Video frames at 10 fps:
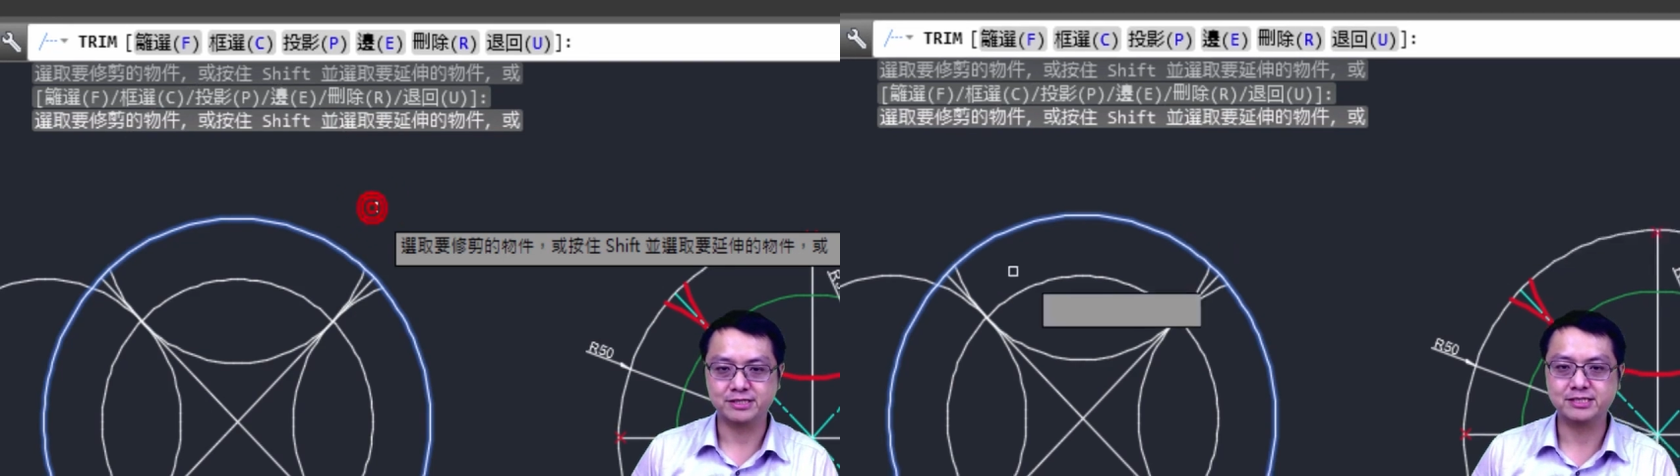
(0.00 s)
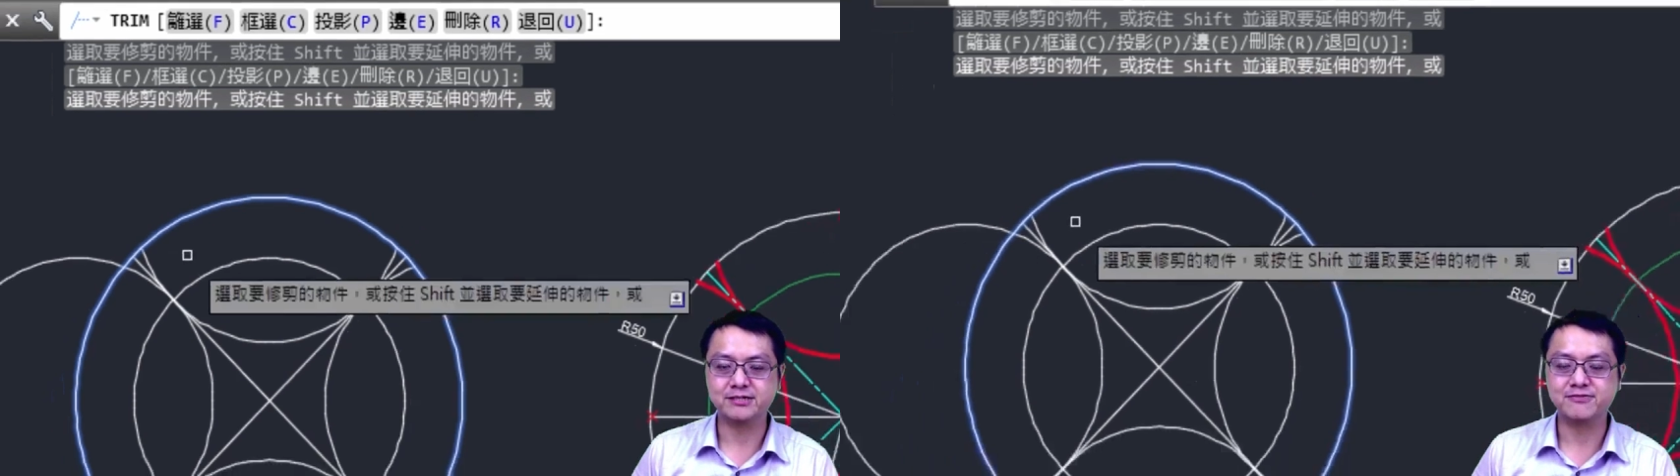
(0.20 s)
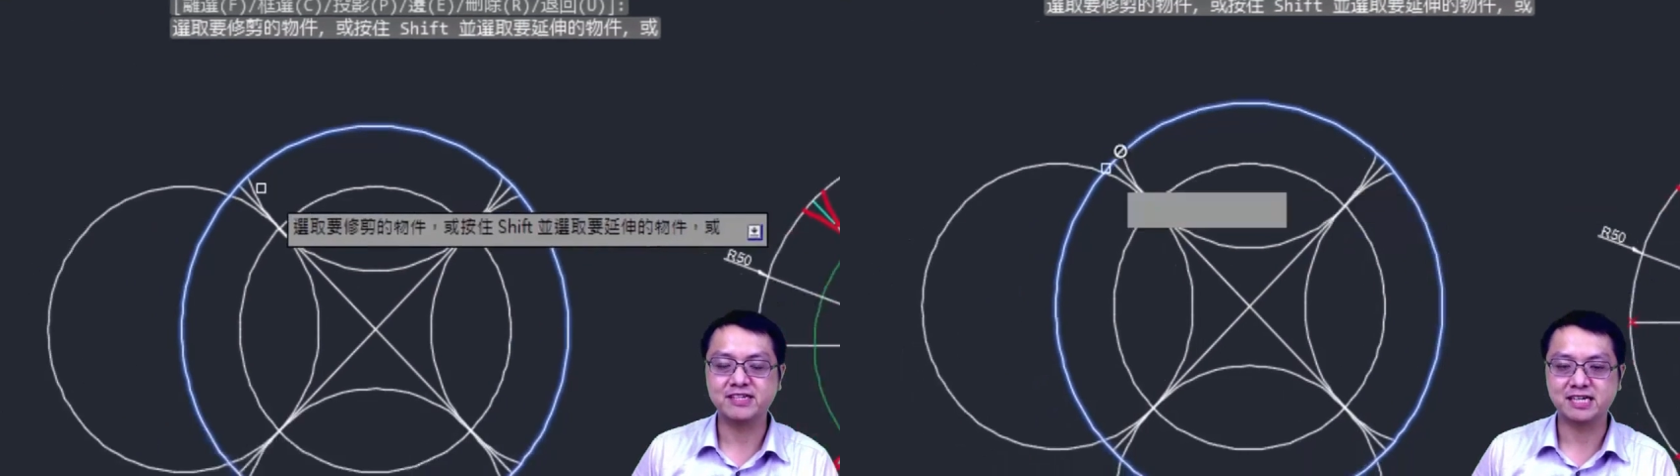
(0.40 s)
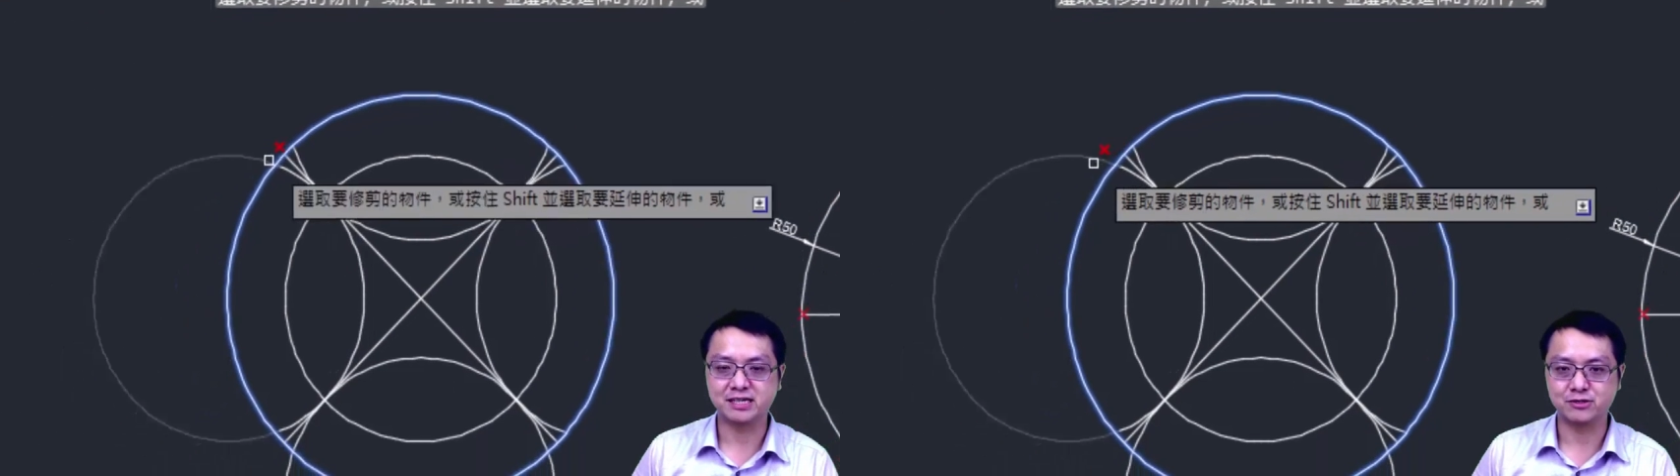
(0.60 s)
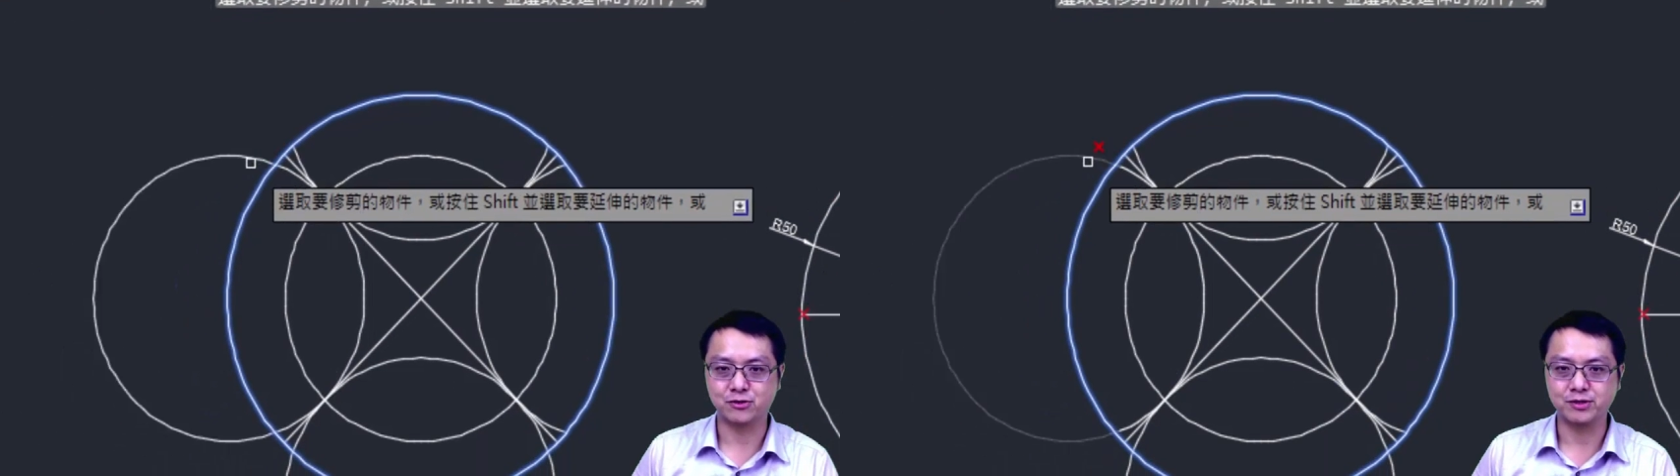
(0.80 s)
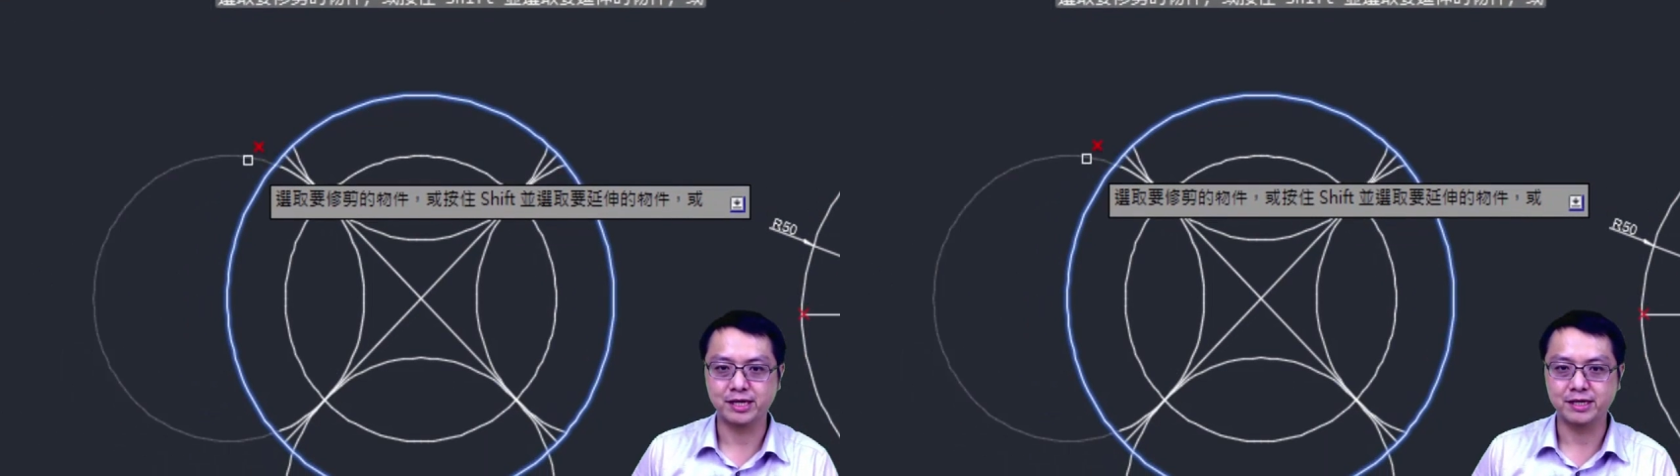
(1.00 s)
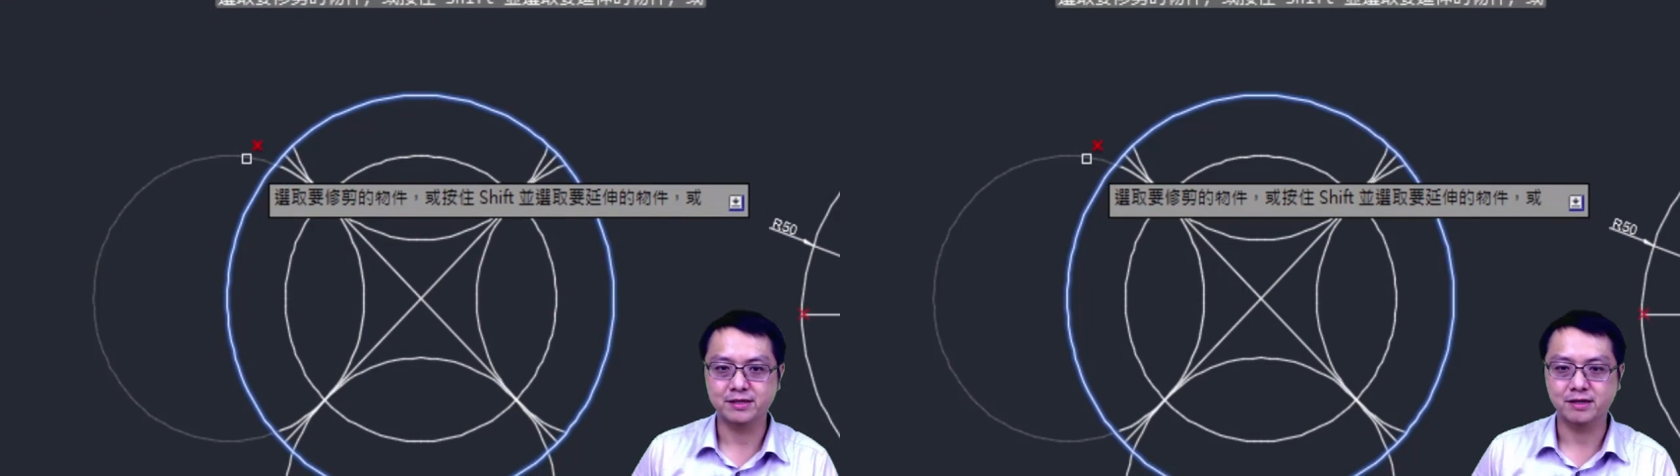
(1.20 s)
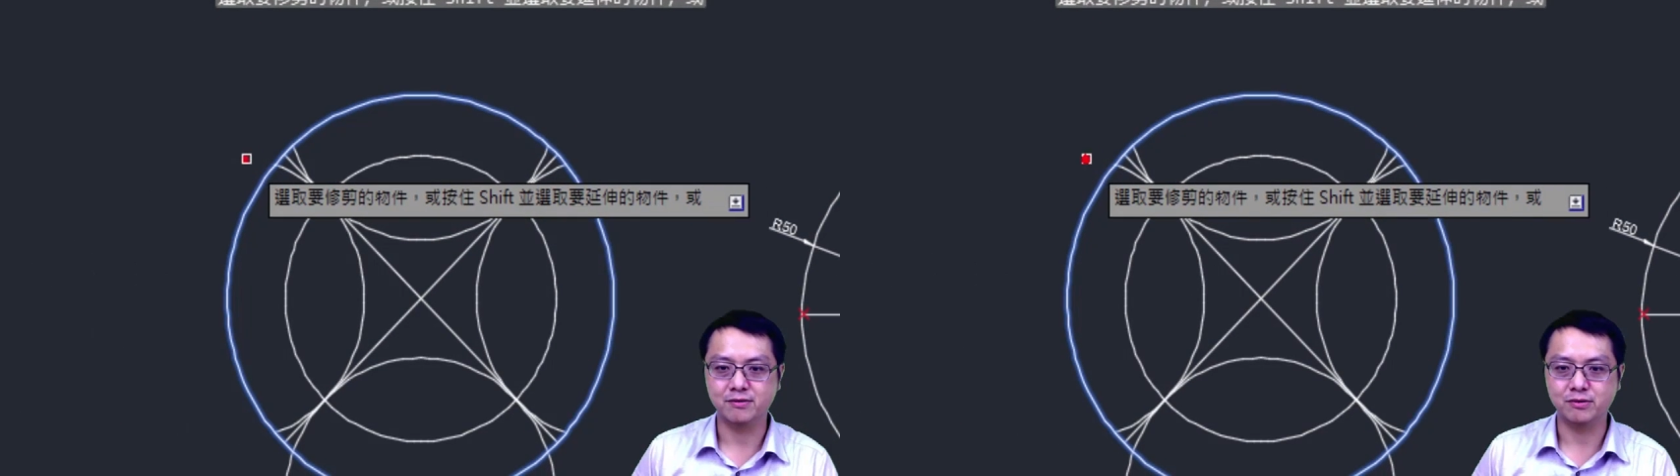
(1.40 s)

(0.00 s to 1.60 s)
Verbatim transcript: 其实非常的容易啊。